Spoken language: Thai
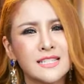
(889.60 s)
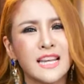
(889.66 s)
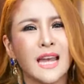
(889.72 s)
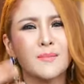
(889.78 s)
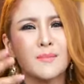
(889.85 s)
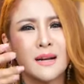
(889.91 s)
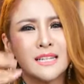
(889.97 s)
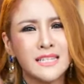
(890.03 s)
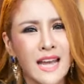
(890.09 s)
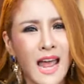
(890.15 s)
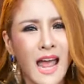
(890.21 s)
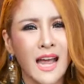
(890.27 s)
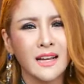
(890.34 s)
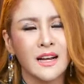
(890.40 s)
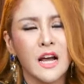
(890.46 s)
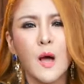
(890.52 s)
จริงไม่จ
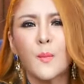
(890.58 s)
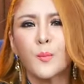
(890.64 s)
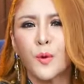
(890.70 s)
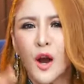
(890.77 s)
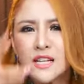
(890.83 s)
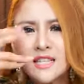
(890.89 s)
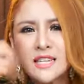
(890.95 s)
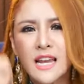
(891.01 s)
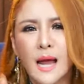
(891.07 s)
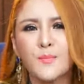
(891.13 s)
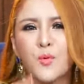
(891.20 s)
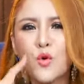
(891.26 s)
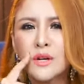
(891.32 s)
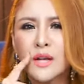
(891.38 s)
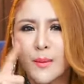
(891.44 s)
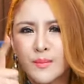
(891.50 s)
ริงเพราะฉะนั้น
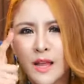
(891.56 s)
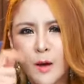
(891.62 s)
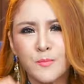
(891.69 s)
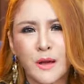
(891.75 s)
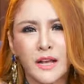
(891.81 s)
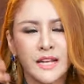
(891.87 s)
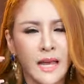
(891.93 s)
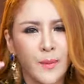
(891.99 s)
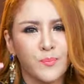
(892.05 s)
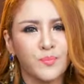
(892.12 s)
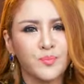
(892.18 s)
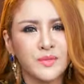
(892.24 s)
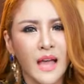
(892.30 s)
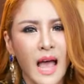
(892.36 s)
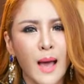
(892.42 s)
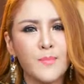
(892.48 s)
พูดคำเดียวไปเก็บ
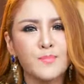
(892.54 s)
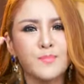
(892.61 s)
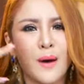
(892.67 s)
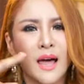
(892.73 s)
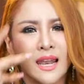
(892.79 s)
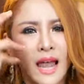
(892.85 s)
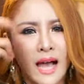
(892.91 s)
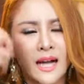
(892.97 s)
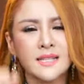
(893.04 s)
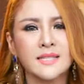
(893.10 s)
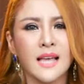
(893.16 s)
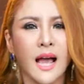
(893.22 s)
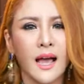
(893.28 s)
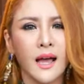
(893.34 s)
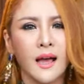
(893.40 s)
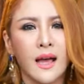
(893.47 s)
แต้มพลัง
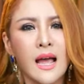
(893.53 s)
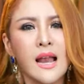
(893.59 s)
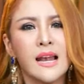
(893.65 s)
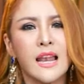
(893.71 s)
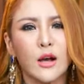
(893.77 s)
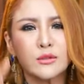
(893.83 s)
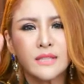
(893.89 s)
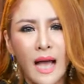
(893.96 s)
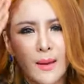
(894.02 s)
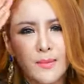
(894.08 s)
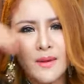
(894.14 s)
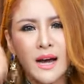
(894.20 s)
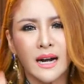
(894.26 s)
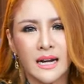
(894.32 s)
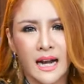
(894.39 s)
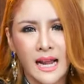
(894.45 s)
ซะ แล้ว
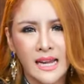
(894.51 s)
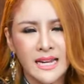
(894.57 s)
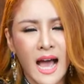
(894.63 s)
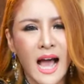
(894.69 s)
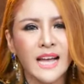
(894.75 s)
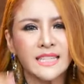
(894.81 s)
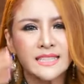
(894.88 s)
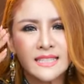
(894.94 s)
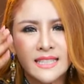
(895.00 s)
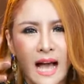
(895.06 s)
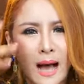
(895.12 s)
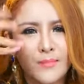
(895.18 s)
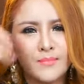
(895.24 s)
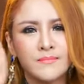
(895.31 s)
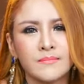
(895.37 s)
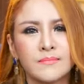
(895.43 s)
ทำอะไรได้
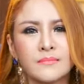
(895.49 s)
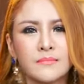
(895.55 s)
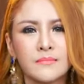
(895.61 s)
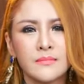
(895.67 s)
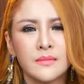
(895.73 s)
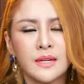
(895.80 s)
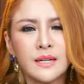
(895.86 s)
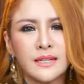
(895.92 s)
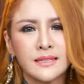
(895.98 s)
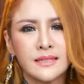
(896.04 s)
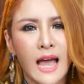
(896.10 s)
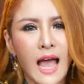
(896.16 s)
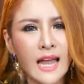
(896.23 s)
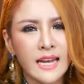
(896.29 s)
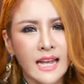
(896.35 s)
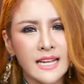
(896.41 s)
ทำ
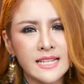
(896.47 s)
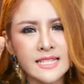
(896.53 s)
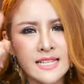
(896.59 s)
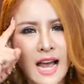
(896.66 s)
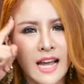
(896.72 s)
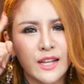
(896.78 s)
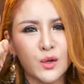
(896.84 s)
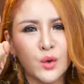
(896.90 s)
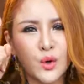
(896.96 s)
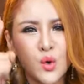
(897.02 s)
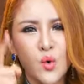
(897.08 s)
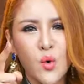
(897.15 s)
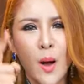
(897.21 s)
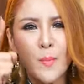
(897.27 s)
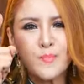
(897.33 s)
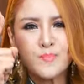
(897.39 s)
แต่ในใจต้อง
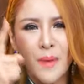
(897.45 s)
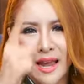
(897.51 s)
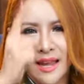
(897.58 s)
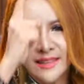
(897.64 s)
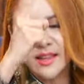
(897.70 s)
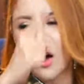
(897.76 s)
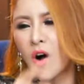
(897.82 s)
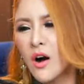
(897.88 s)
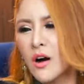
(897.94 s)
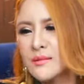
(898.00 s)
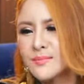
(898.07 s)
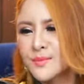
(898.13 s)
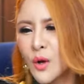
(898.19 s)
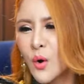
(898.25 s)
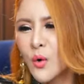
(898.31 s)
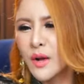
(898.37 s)
รู้ว่าไปต่อ
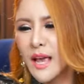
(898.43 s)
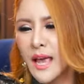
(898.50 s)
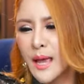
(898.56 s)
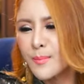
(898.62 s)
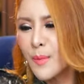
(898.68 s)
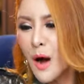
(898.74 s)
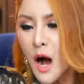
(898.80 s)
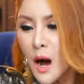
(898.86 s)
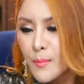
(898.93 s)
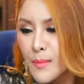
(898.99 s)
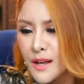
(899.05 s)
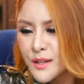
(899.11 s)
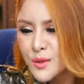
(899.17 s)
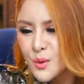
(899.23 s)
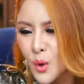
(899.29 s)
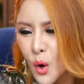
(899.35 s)
โอเคพร้อมไหม
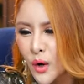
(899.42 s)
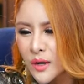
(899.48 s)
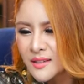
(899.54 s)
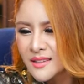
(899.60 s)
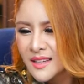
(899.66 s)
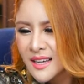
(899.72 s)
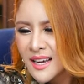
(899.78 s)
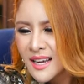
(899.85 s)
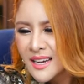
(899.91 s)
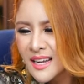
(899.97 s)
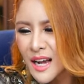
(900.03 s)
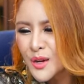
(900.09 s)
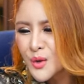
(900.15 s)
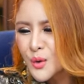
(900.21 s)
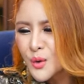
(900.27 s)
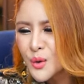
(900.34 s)
ทุกคนนะ
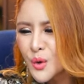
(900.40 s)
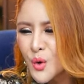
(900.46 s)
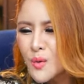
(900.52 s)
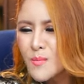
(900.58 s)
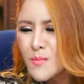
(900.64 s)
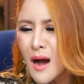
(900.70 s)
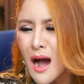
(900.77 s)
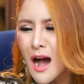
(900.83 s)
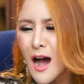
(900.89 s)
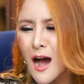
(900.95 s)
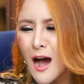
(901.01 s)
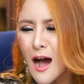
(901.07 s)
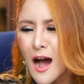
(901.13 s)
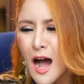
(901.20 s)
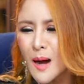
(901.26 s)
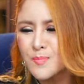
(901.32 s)
คะนุ้ยรุ่ง
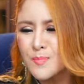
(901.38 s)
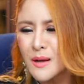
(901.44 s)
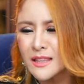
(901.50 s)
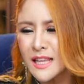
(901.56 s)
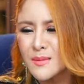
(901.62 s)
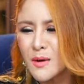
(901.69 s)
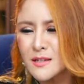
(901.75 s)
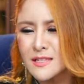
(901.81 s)
มากปาติส